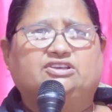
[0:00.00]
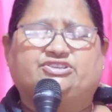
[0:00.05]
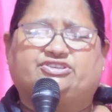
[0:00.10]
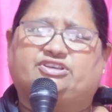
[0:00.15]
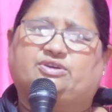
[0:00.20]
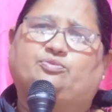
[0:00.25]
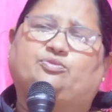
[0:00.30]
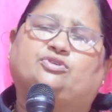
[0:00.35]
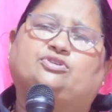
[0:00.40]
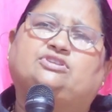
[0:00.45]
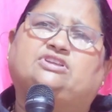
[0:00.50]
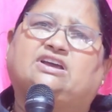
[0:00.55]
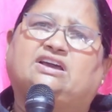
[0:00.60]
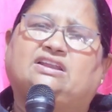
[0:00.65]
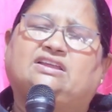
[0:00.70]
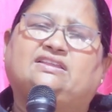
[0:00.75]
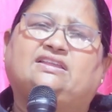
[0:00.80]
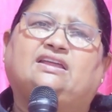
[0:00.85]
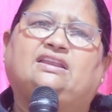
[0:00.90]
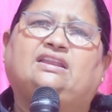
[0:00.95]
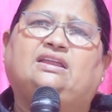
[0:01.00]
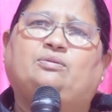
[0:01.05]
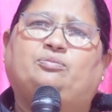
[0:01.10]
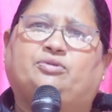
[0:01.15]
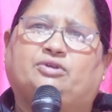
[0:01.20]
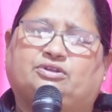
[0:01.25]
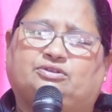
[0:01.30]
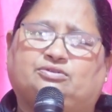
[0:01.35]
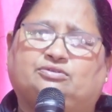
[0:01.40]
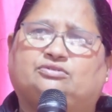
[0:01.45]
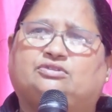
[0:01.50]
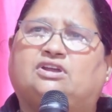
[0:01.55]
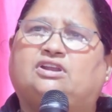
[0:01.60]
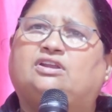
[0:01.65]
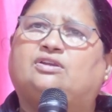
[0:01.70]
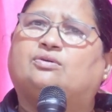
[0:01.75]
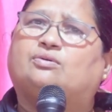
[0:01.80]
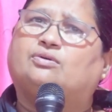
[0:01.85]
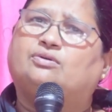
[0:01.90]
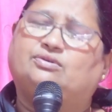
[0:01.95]
సమృద్ధి గలదాన్ని బ్రతుకుతాను
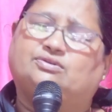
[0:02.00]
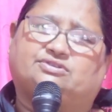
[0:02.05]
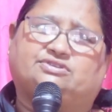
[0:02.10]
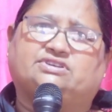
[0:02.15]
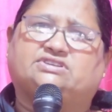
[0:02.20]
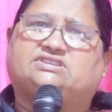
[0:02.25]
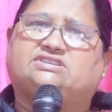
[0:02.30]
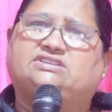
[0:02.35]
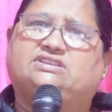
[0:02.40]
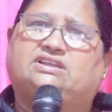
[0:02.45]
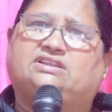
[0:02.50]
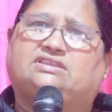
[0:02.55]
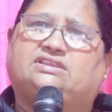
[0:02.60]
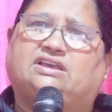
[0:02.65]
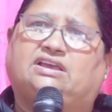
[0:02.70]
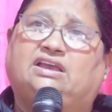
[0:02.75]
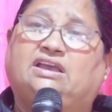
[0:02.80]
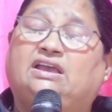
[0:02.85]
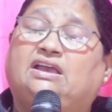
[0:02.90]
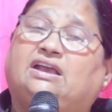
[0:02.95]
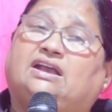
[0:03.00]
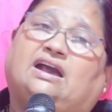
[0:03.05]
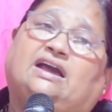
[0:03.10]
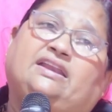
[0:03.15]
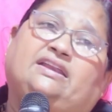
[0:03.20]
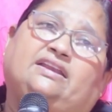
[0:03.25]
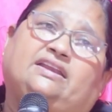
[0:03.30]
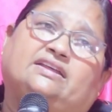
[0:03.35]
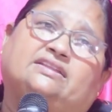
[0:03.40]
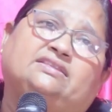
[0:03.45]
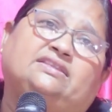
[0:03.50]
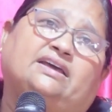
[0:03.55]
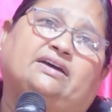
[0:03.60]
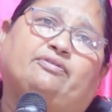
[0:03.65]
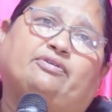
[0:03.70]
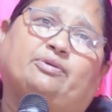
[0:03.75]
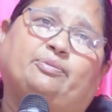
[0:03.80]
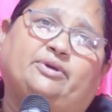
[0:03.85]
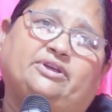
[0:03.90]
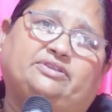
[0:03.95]
అనుకొని వచ్చేసింది అంతే కానీ నింద
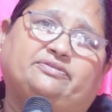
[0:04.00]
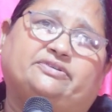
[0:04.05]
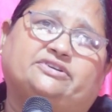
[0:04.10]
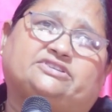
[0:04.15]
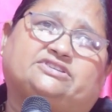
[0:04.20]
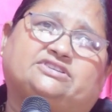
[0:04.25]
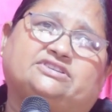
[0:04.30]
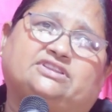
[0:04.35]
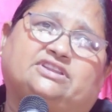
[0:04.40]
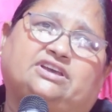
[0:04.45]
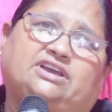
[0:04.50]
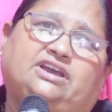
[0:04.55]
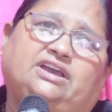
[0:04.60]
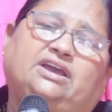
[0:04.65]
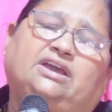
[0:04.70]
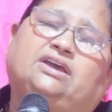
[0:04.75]
ఎవరి మీద వేసింది